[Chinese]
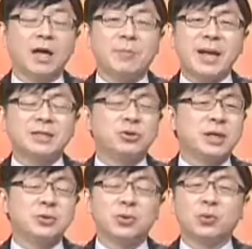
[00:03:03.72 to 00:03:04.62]
那你八十
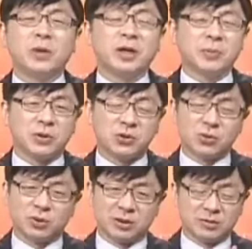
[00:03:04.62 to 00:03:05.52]
岁来做股票也不用
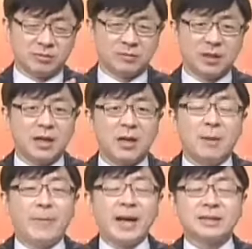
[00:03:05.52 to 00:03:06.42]
做了，
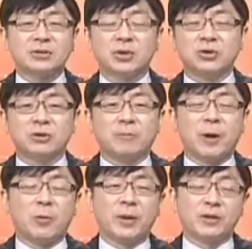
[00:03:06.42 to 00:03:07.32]
八十岁就是
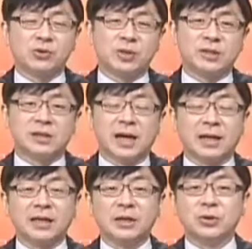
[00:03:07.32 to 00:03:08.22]
抱抱孙子，
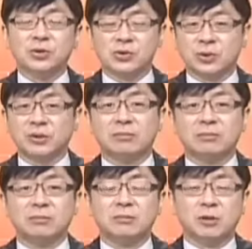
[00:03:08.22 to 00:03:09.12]
含饴弄孙，
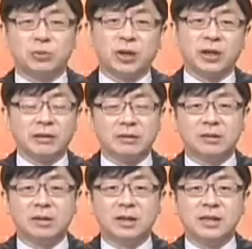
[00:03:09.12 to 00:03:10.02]
对不对？
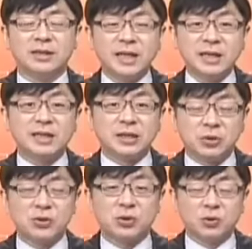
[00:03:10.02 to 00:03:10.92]
七十
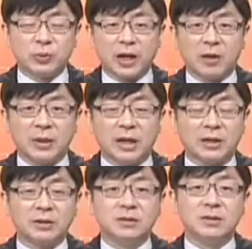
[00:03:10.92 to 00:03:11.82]
几岁做股票好不
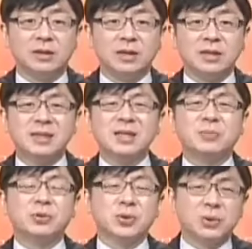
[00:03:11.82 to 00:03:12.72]
好？
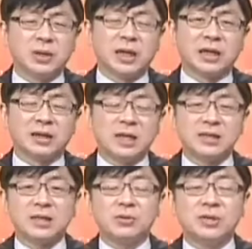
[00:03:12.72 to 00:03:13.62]
是不错啦，
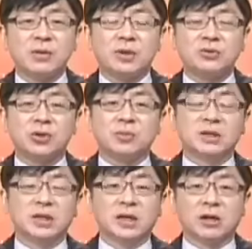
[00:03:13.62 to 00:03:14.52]
但是游山玩水
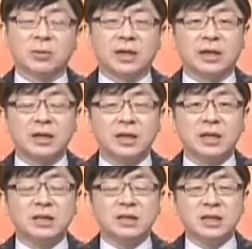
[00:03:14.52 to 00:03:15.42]
不是更好吗？
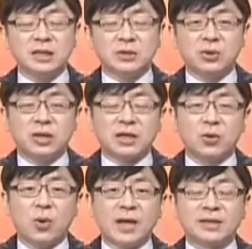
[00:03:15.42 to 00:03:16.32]
七十几岁应该
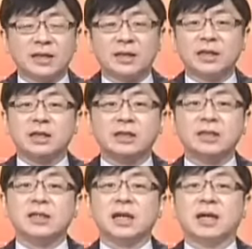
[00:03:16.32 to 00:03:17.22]
是花钱的年
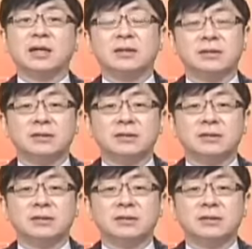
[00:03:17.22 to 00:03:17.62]
纪啊，